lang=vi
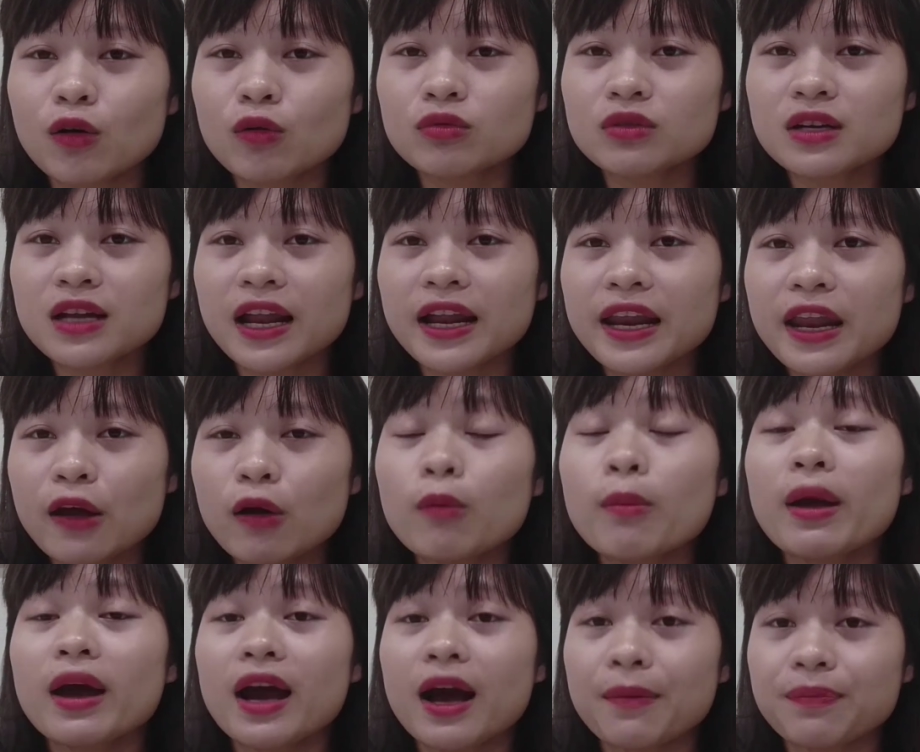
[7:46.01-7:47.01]
Cũng như là nếu
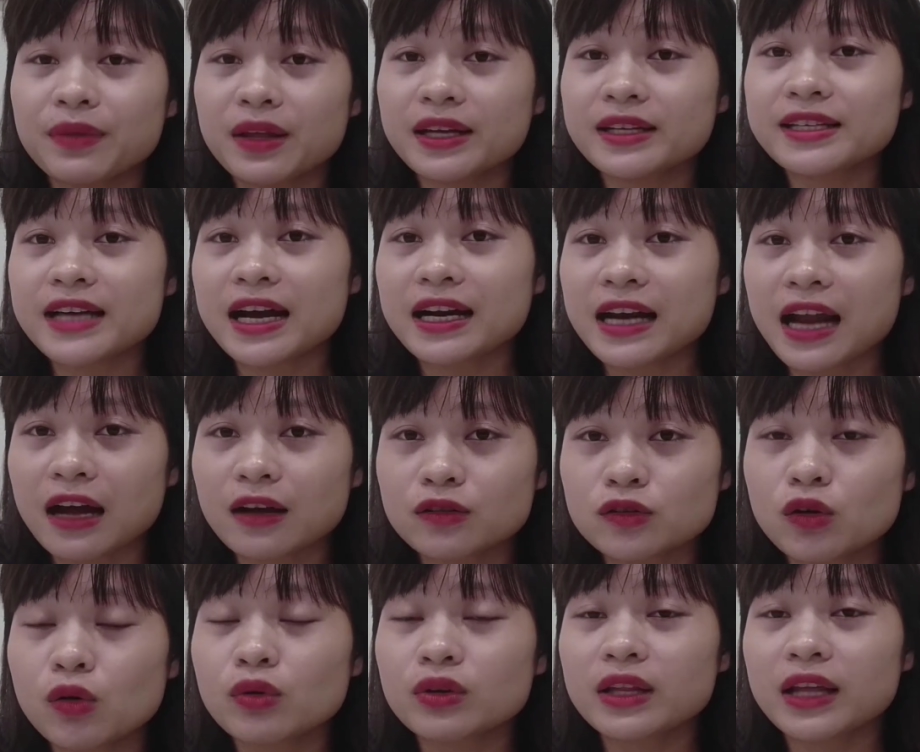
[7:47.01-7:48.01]
bé gặp tình trạng nặng
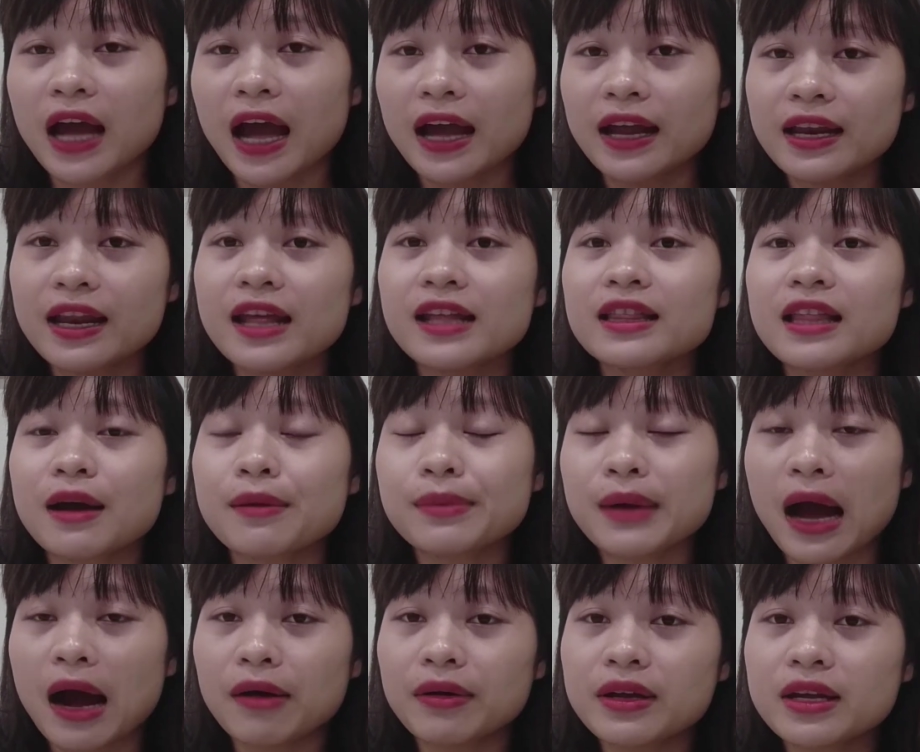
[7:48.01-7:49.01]
rồi thì hãy nên tham
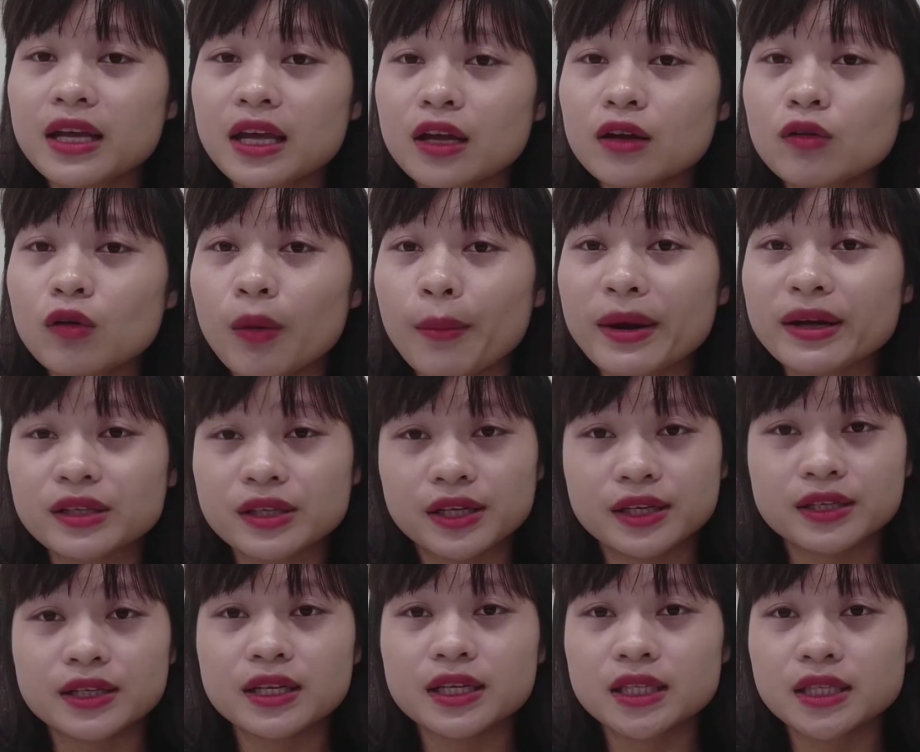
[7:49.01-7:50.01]
khảo ý kiến của bác
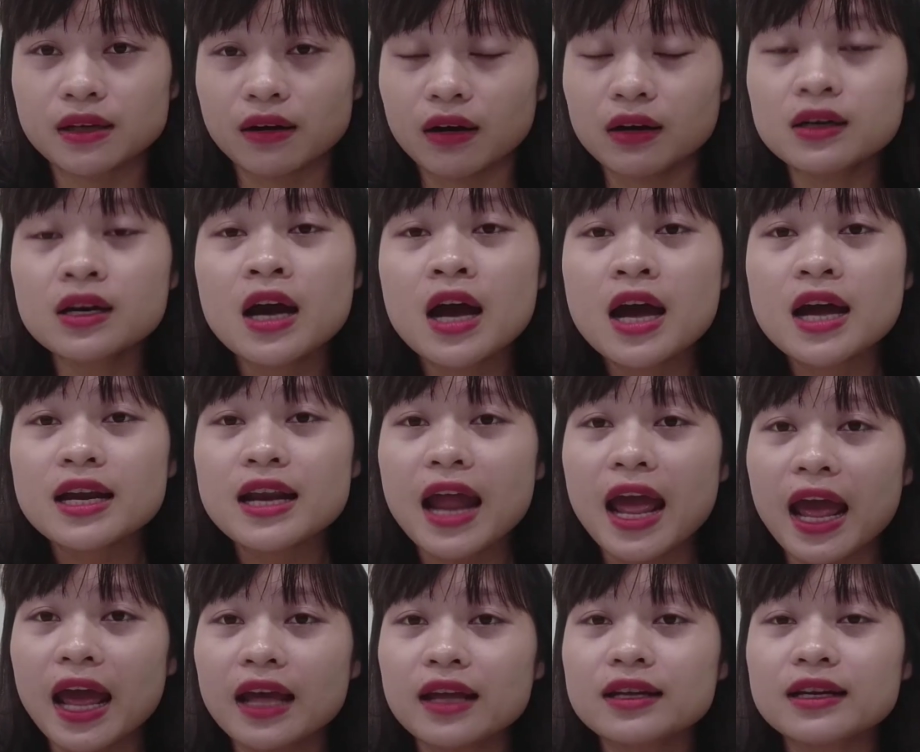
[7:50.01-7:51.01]
sĩ dinh dưỡng
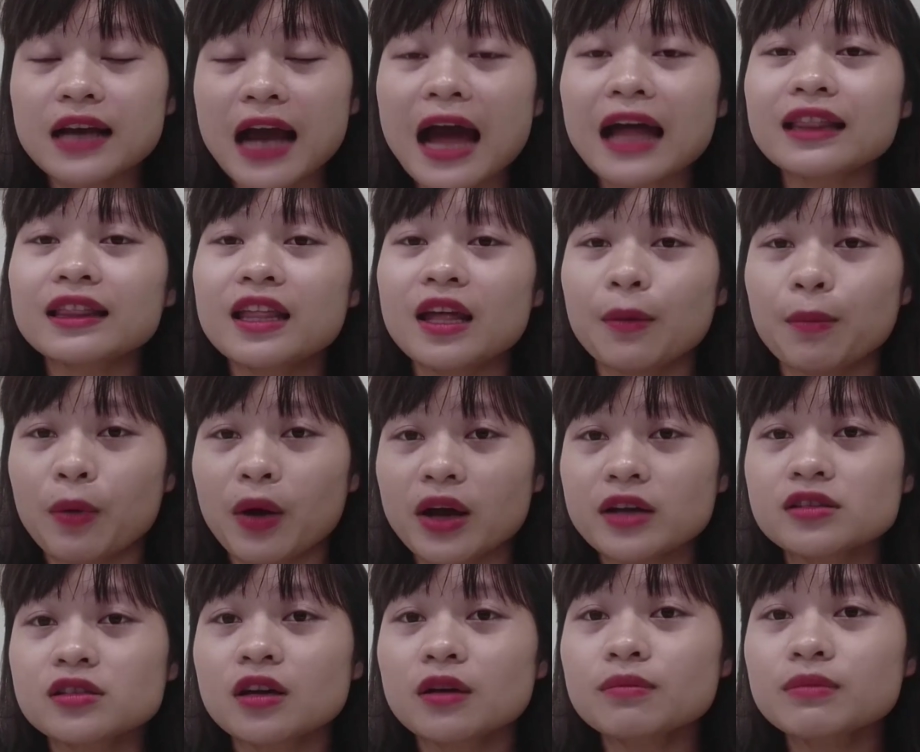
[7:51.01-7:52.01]
để can thiệp một
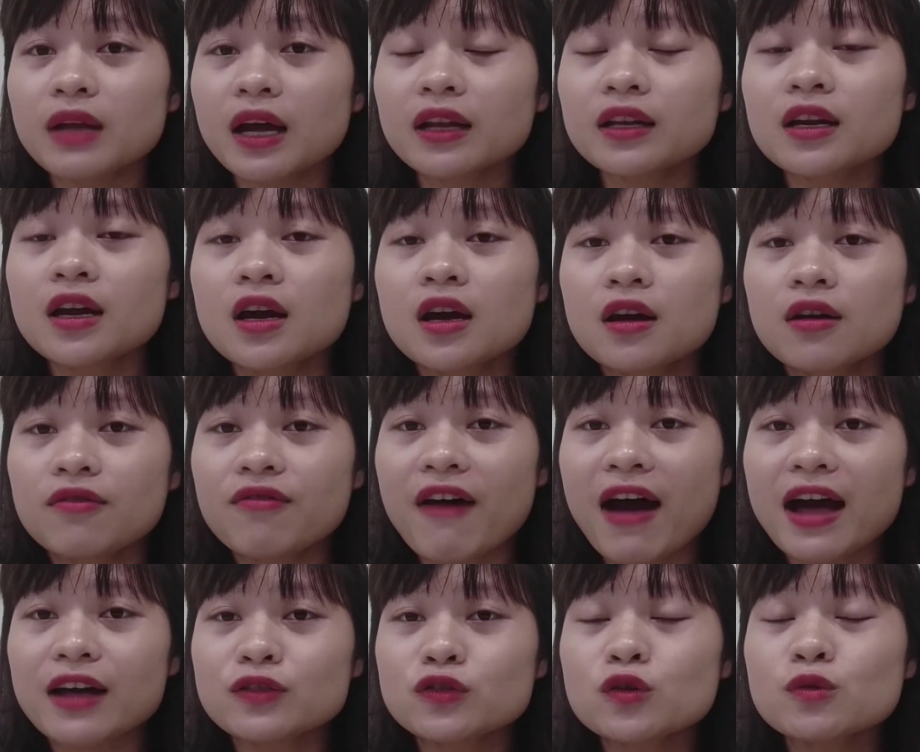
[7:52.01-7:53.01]
cách sớm nhất
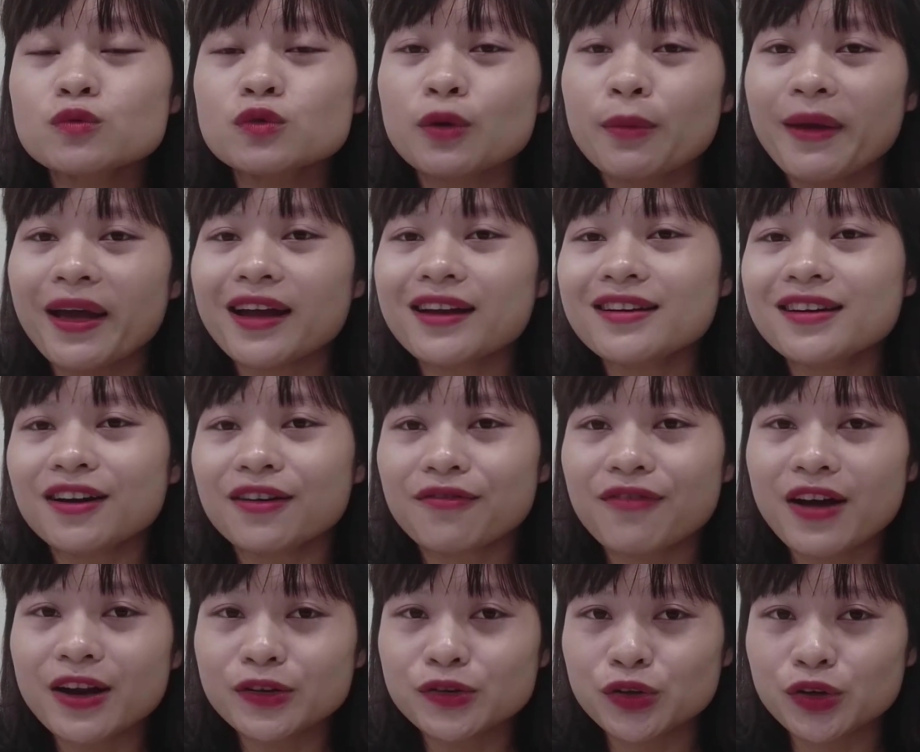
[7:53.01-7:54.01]
và giúp cho bé
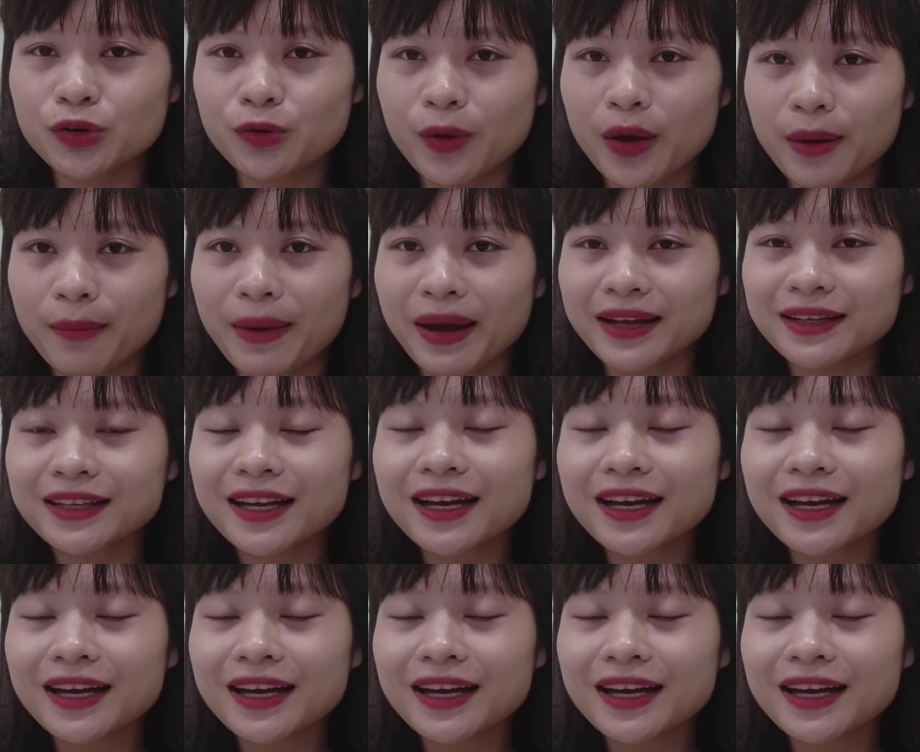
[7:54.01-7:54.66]
được phát triển khỏe mạnh